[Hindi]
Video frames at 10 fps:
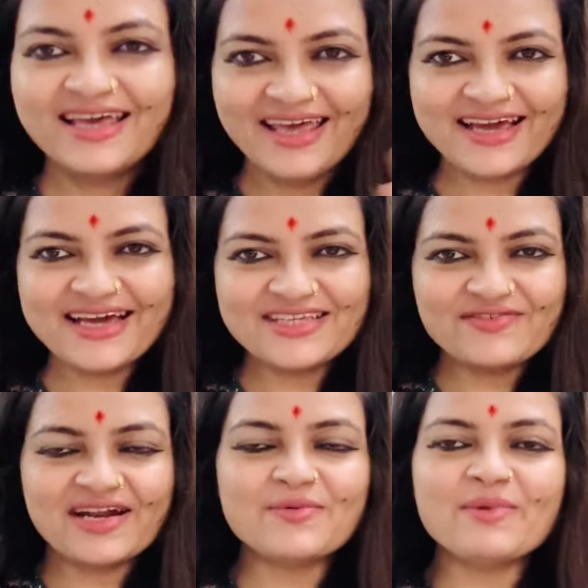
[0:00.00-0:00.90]
हे
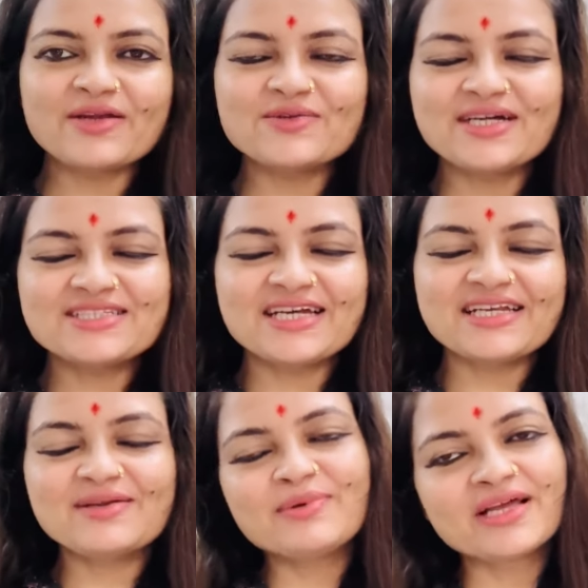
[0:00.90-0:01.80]
वेलकम बैक टू आर
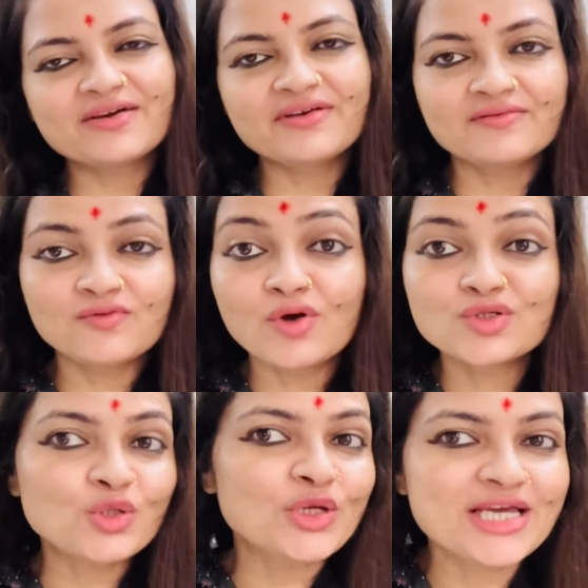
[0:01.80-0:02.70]
चैनल प्रियंका फैमिली
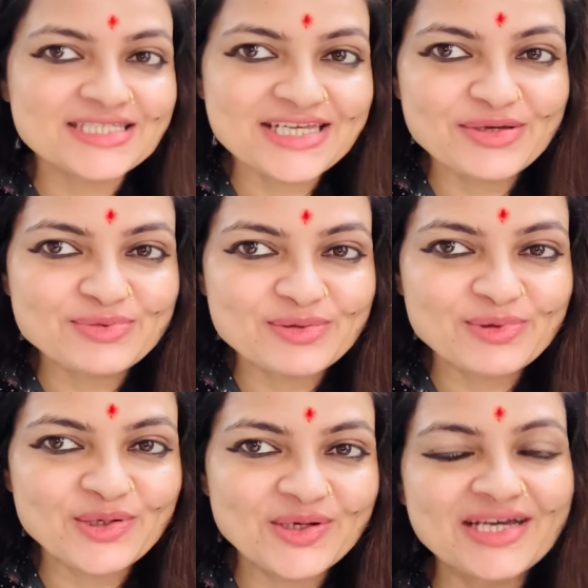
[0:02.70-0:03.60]
ब्लॉग्स और कैसे हैं आप सभी
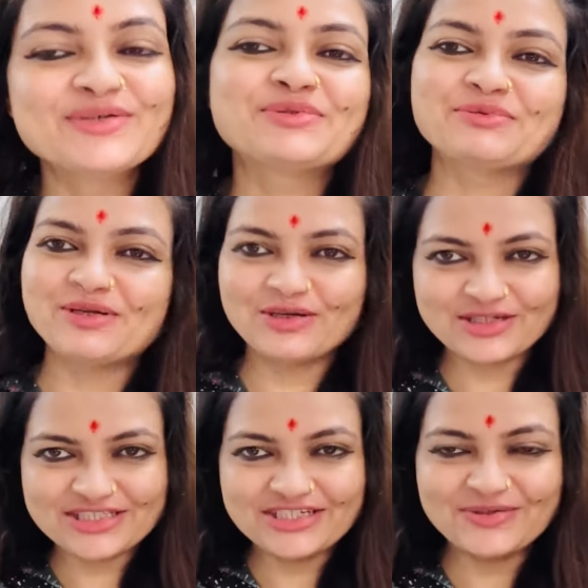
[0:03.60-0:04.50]
लोग आई हो सभी लोग
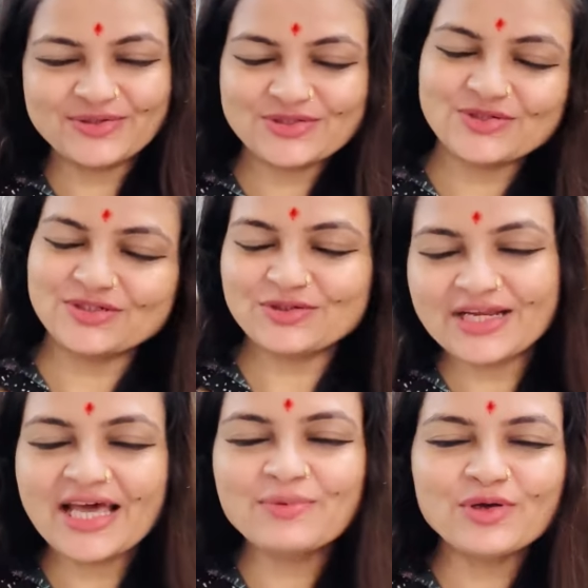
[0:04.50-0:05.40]
अच्छे हों सो टुडे
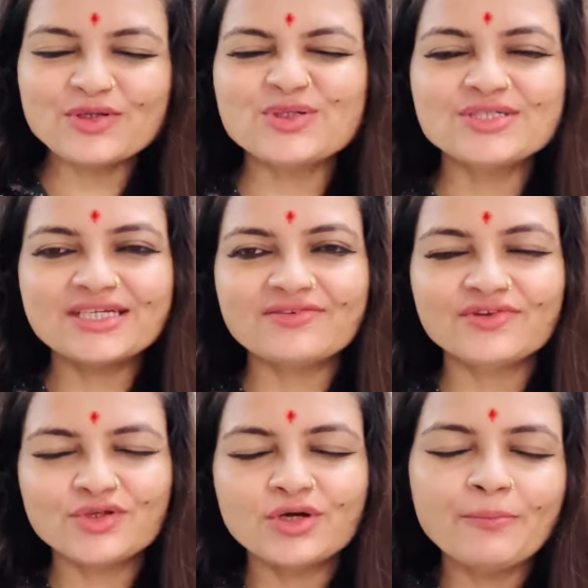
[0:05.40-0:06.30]
आई एम गोइंग टू शेयर
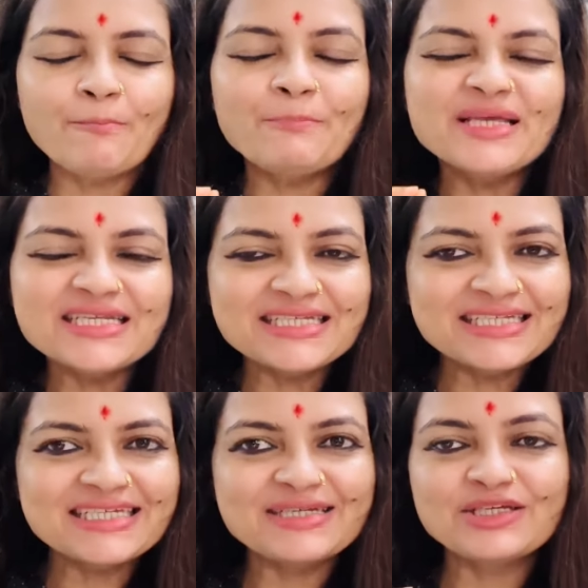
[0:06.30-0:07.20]
विद यू अ
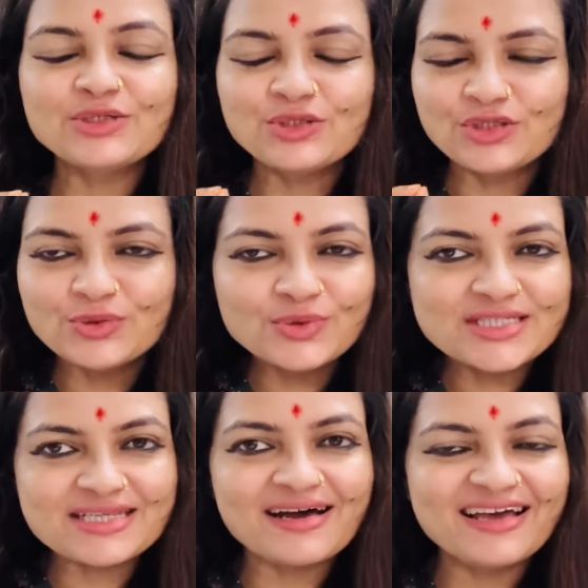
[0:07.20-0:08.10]
मिनी क्यूट
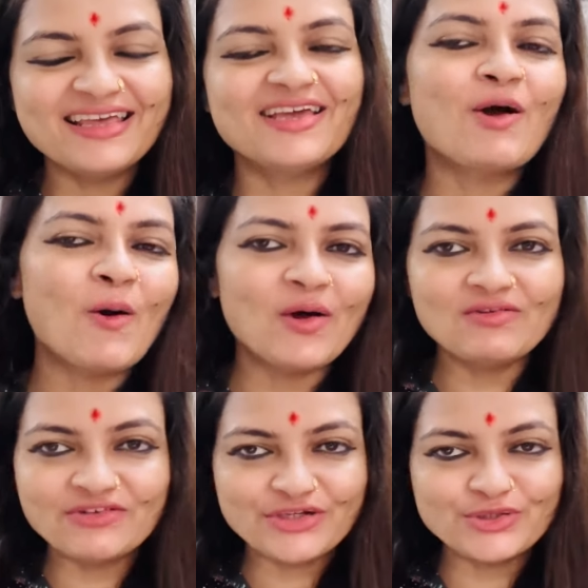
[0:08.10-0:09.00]
सा एक हॉल
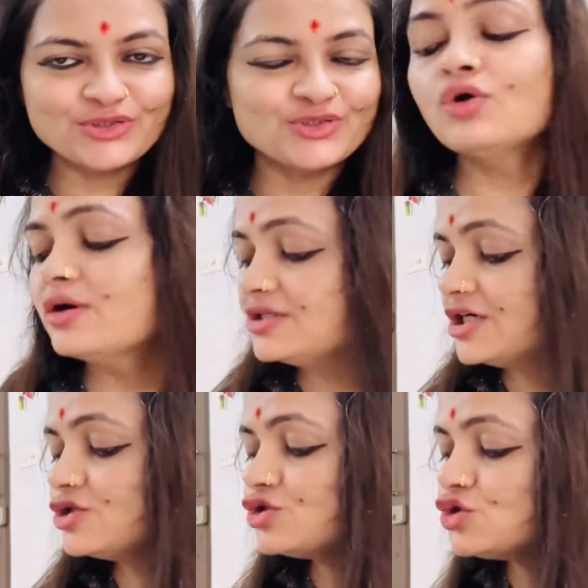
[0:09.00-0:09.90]
वीडियो जो
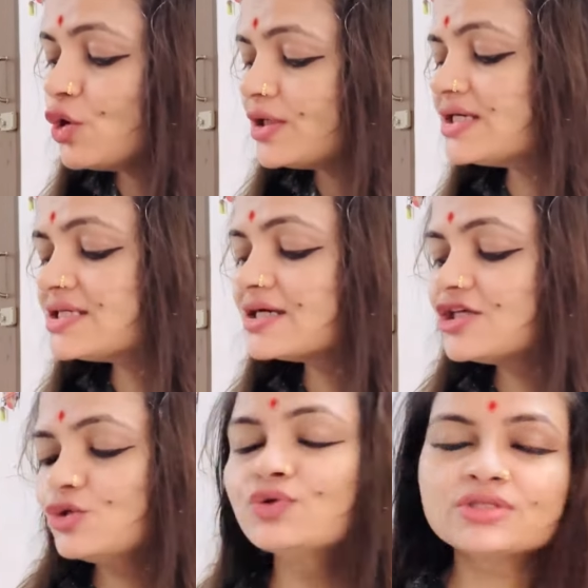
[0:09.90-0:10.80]
ये जो छोटा सा
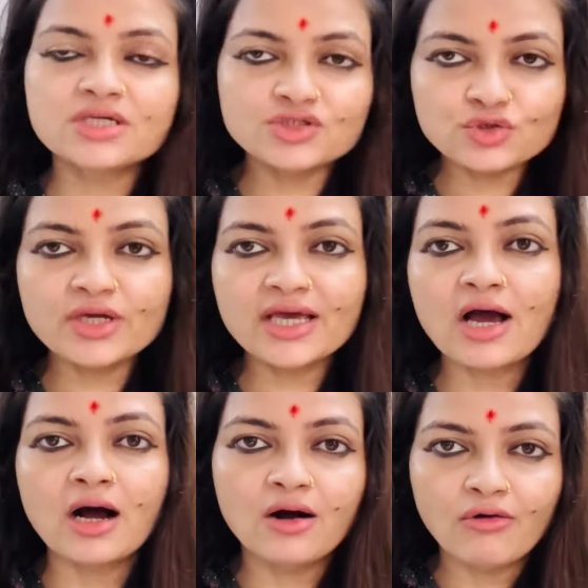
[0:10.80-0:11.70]
क्यूट सा जो एक
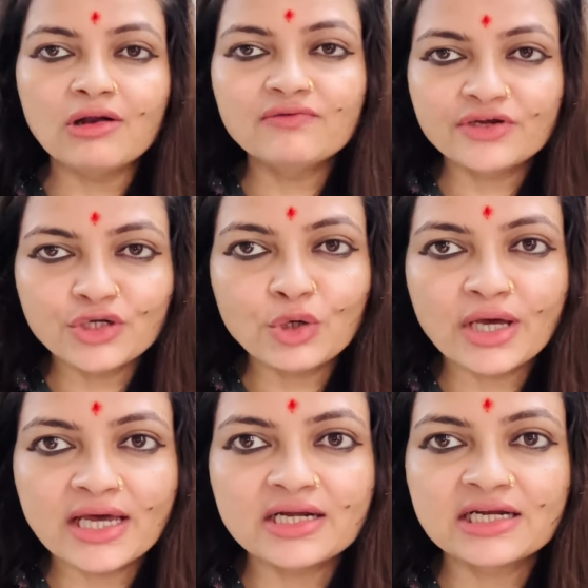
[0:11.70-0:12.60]
हॉल वीडियो
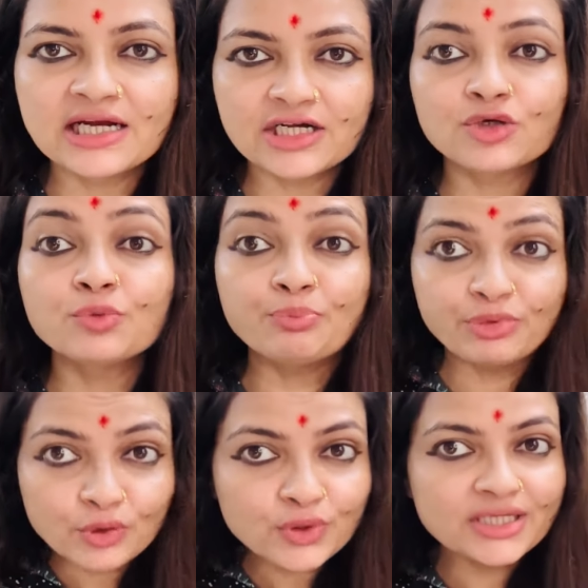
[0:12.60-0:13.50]
है रिलेटेड टू
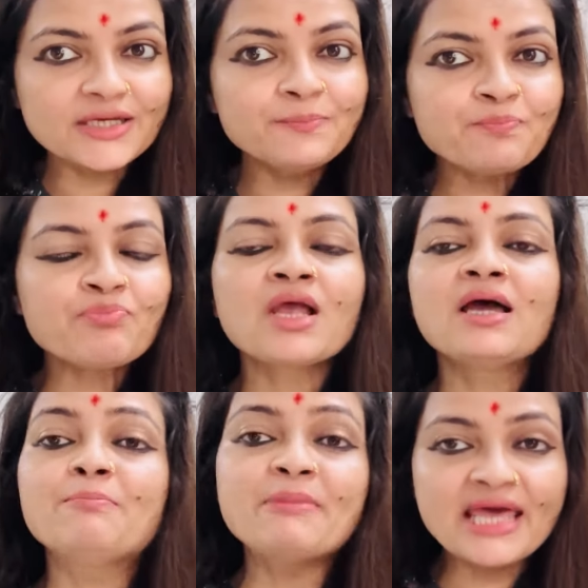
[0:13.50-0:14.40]
ब्यूटी
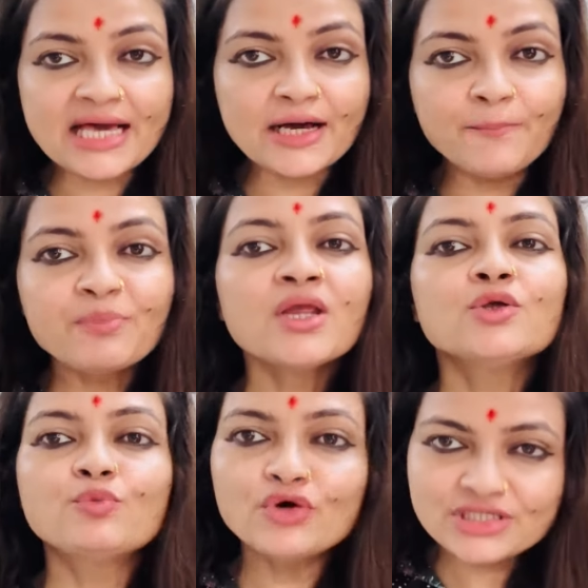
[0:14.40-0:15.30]
मेकअप
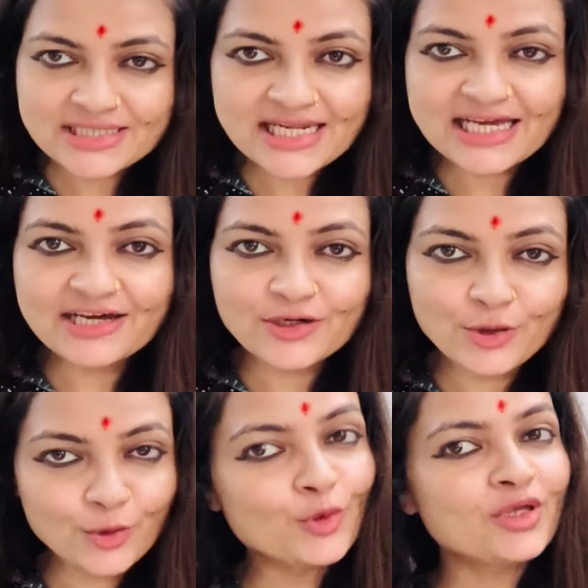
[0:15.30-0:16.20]
वो इसलिए कर
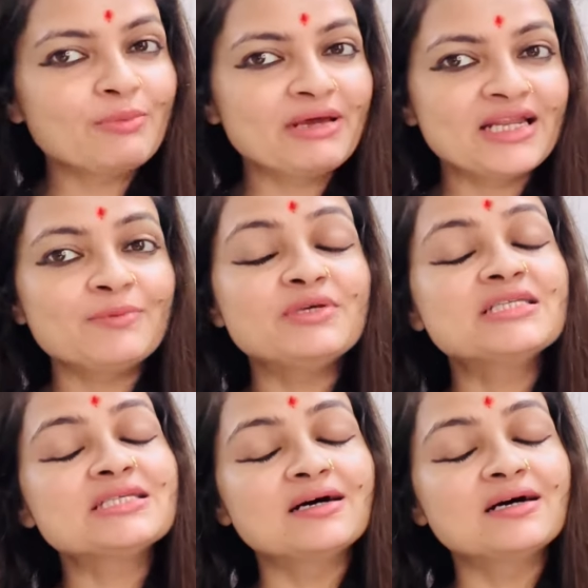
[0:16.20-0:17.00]
रही हूँ क्योंकि मैंने अभी